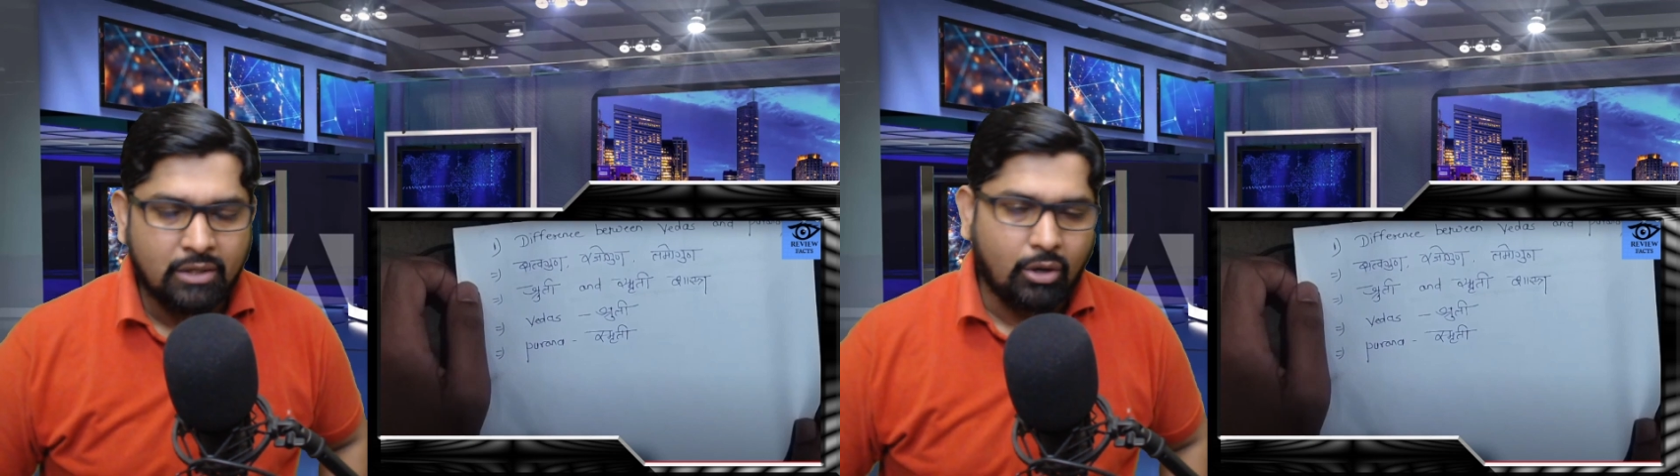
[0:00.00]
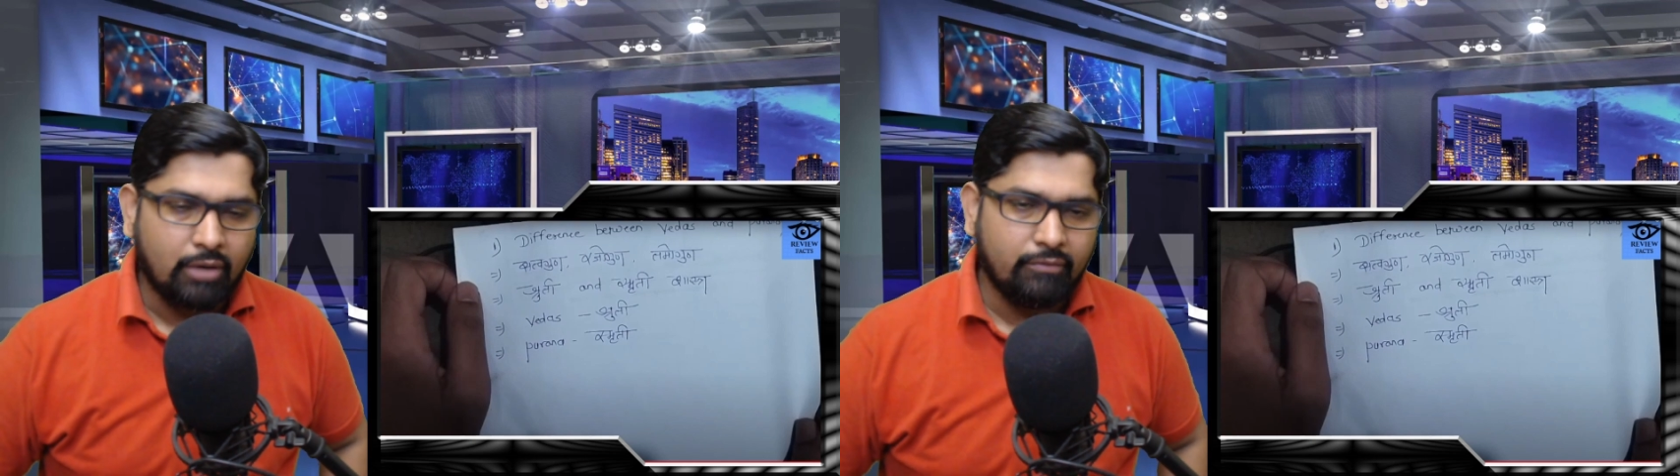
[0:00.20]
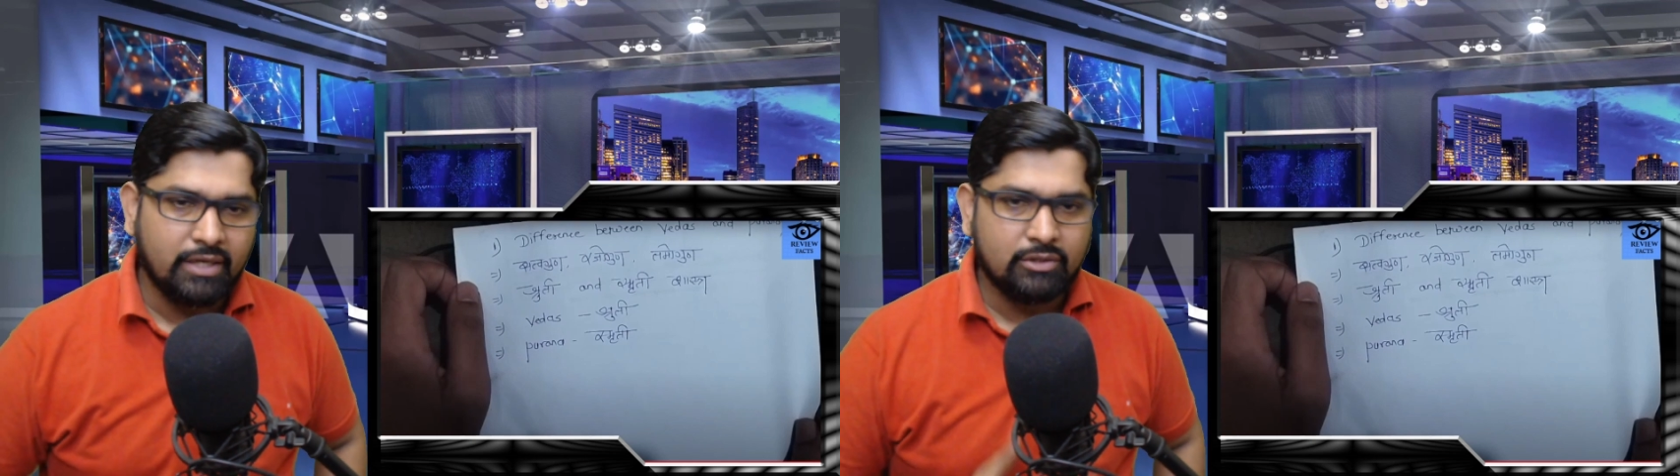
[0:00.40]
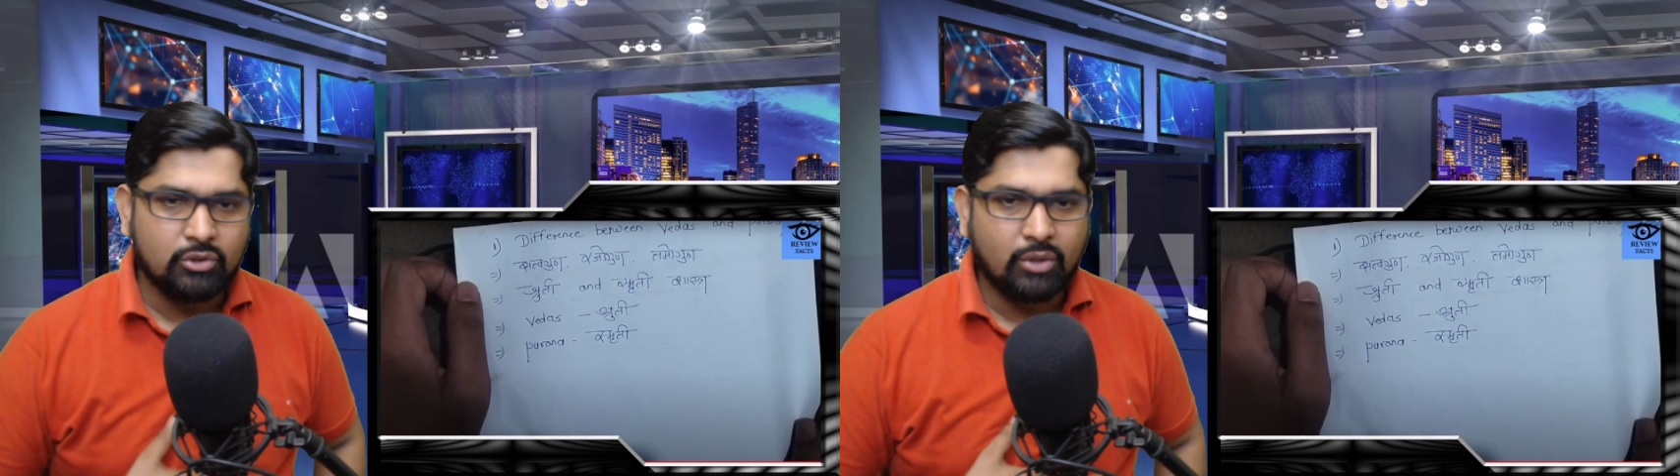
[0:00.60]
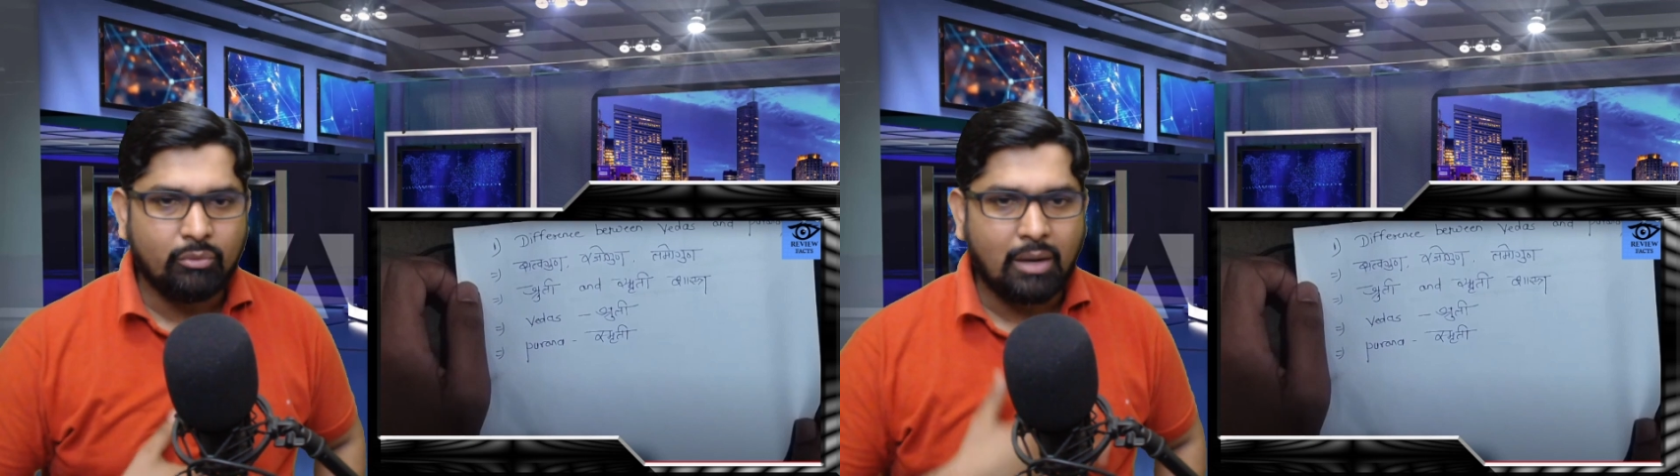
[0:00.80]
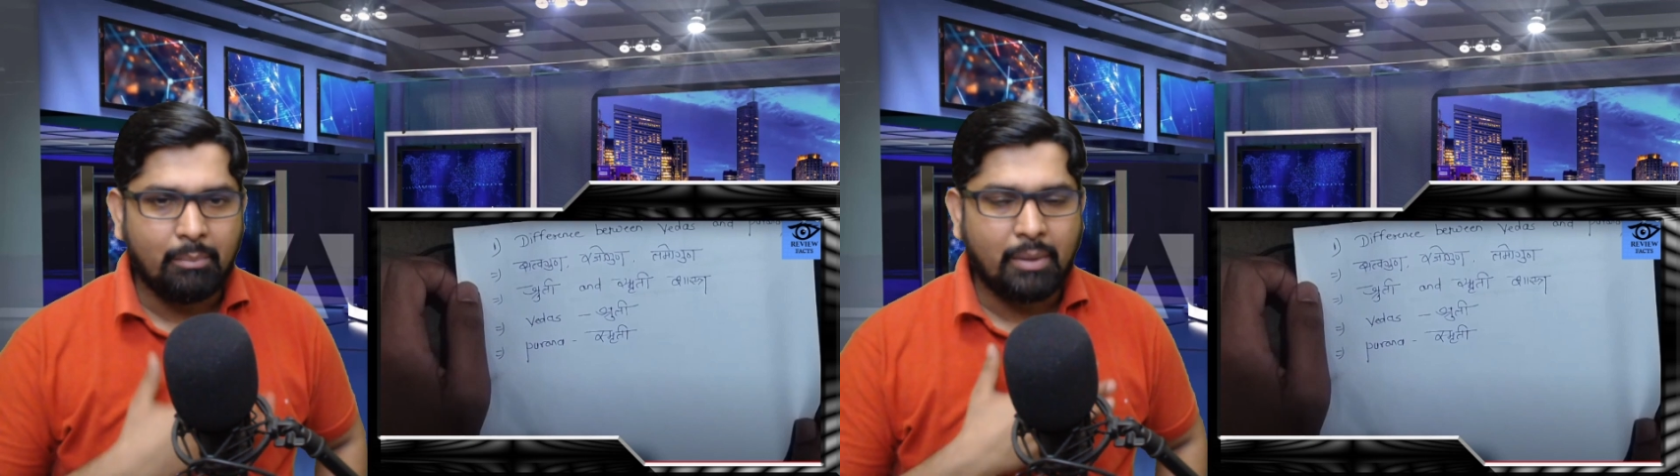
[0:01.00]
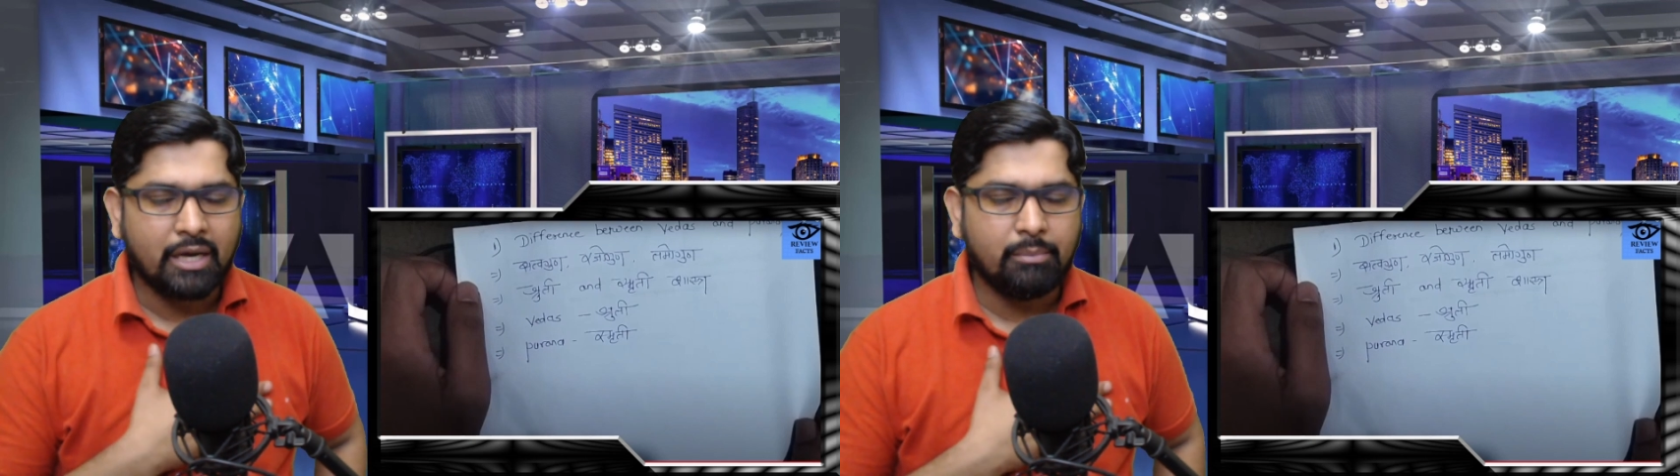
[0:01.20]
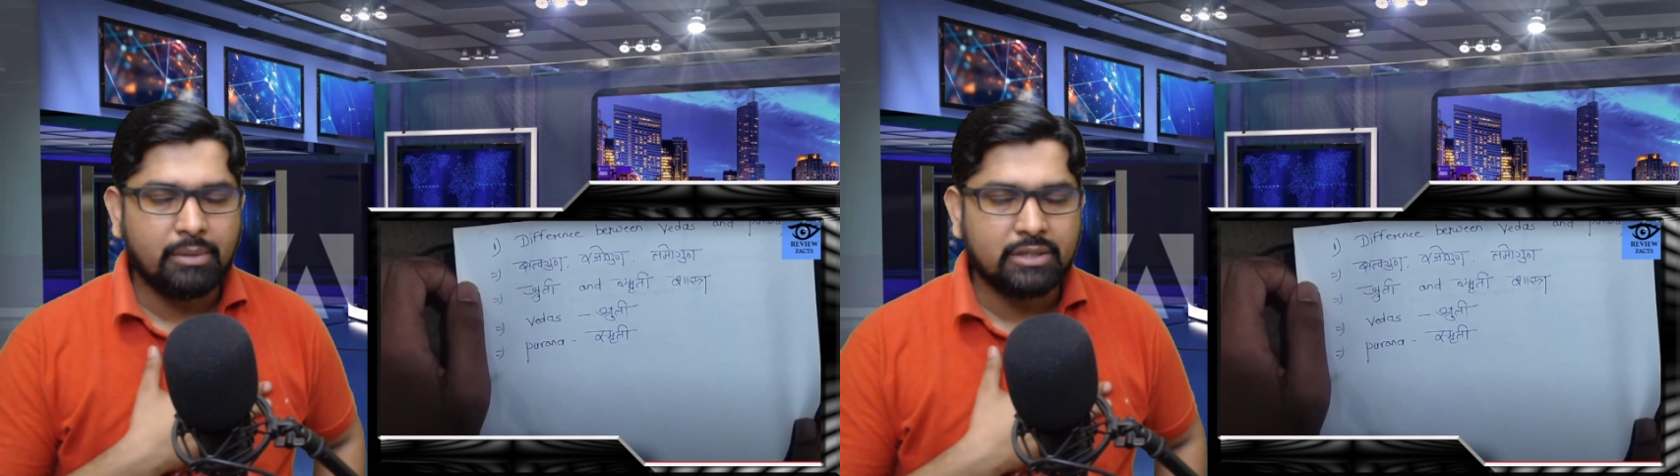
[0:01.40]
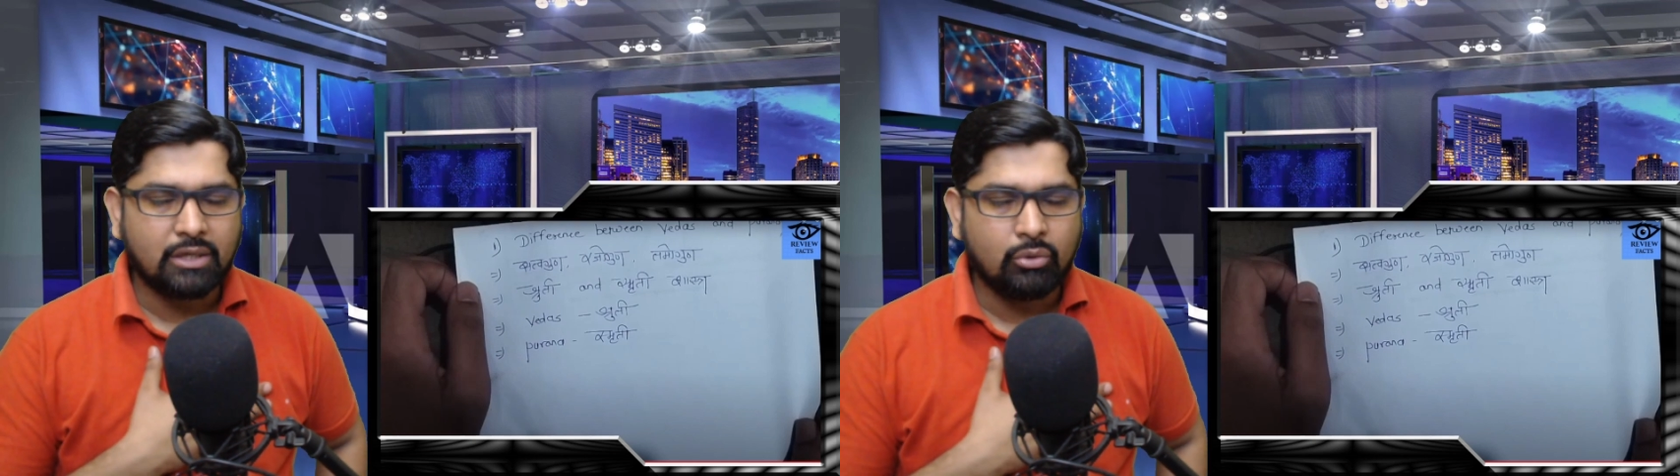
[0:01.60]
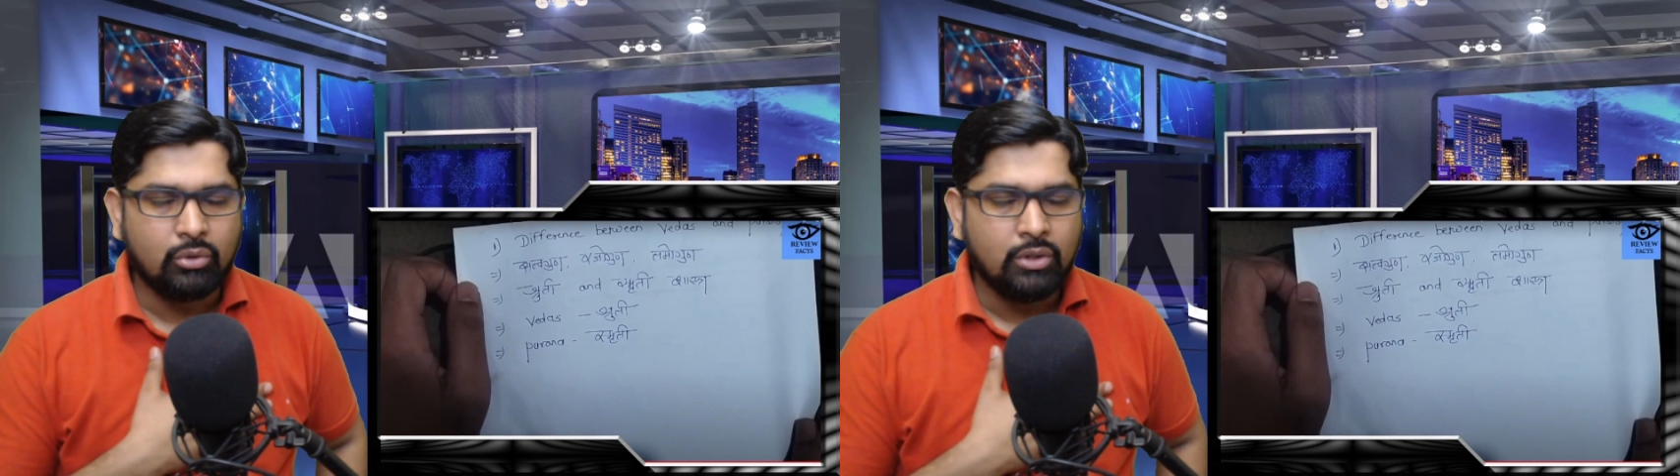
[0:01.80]
और वेद जो है वो आप आंखें बंद
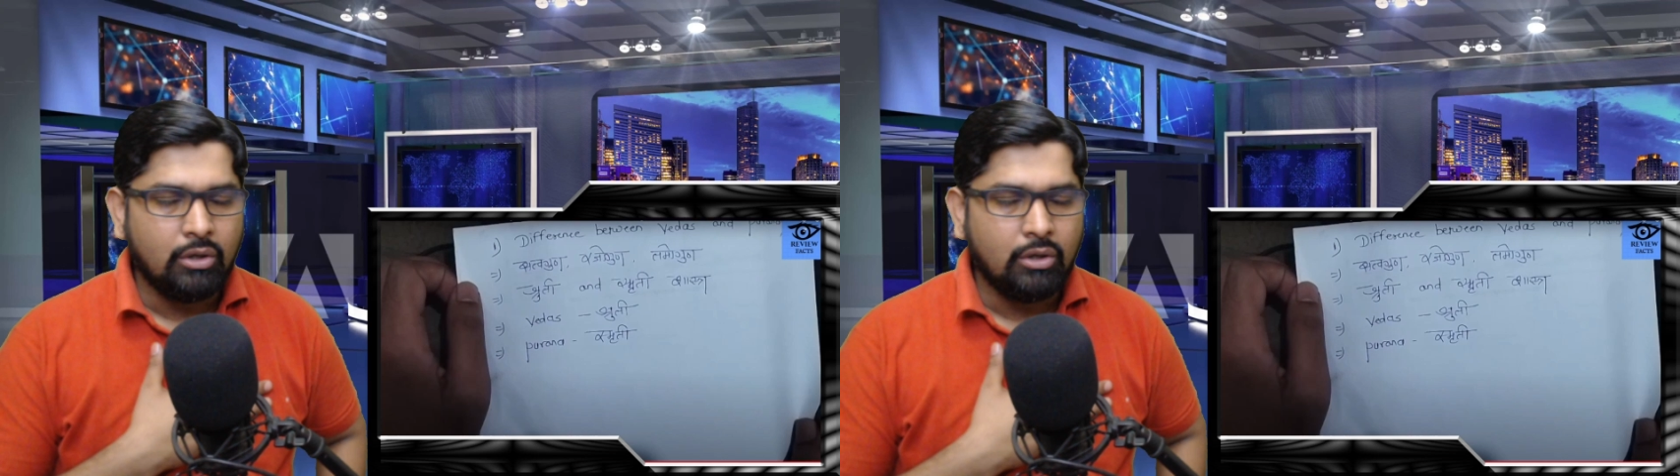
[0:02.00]
करो